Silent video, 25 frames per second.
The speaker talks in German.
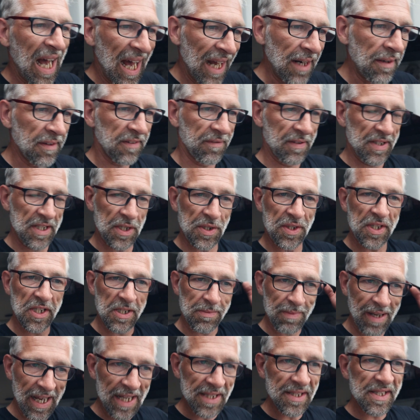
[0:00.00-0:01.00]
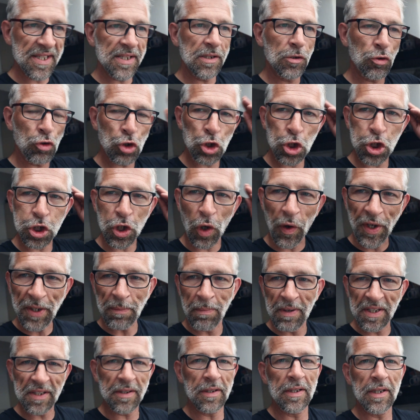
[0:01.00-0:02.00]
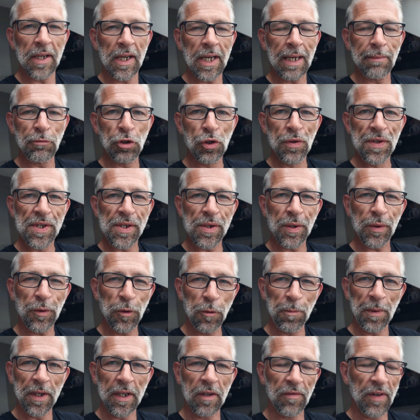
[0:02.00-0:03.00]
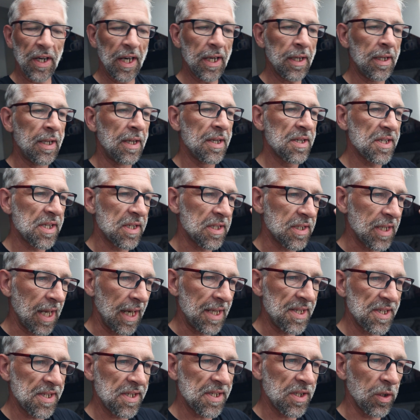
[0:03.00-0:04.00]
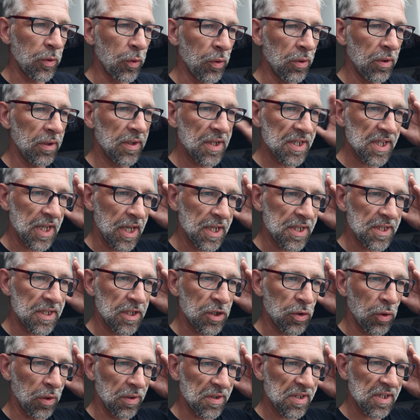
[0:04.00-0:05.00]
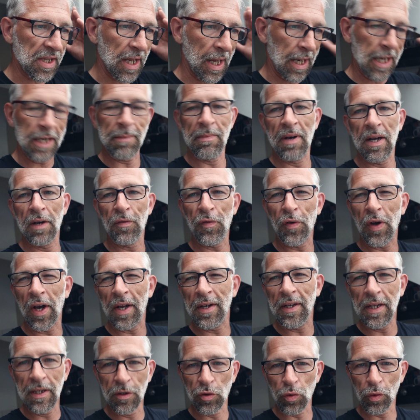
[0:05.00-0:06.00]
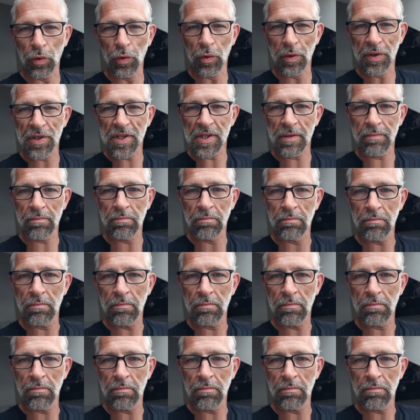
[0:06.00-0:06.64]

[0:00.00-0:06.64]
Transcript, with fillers: alles, was aus diesem ganzen Schrottmaterial am Schluss noch übrig war, sind 30 Sekunden, das heißt, ich konnte es gerade mal für ein Intro nutzen